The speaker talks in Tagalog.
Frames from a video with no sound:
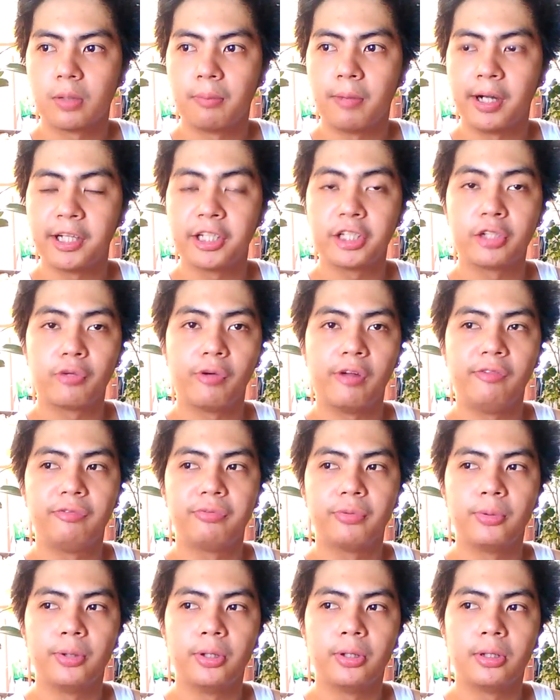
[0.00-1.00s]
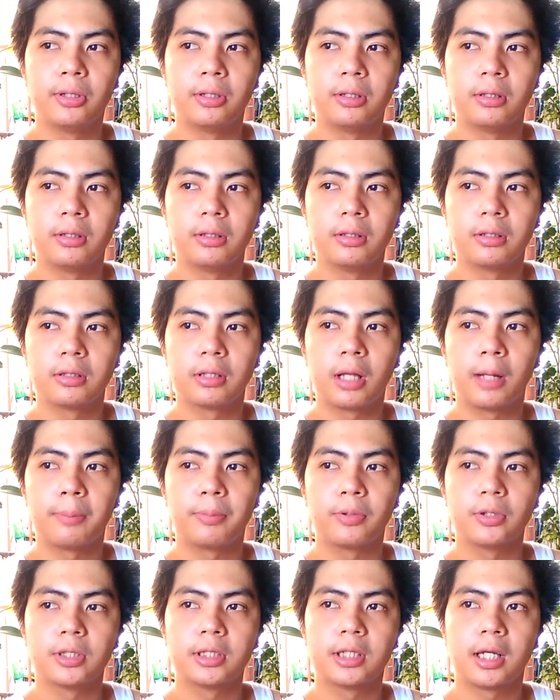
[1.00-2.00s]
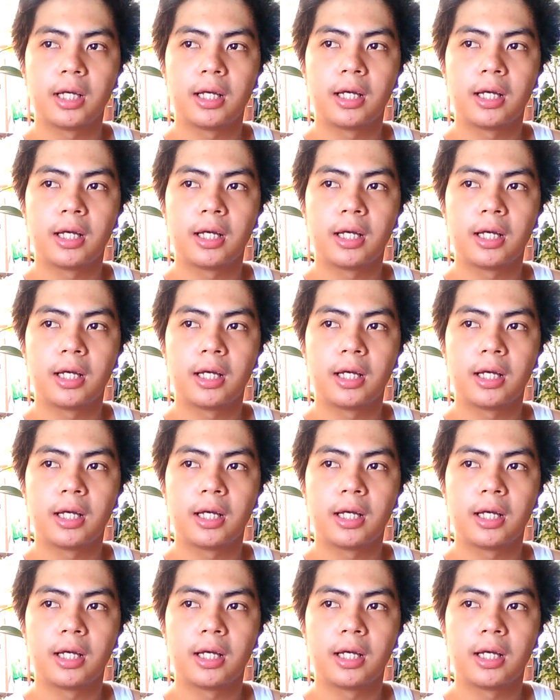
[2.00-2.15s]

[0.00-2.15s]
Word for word: March 12 po yun. Tapos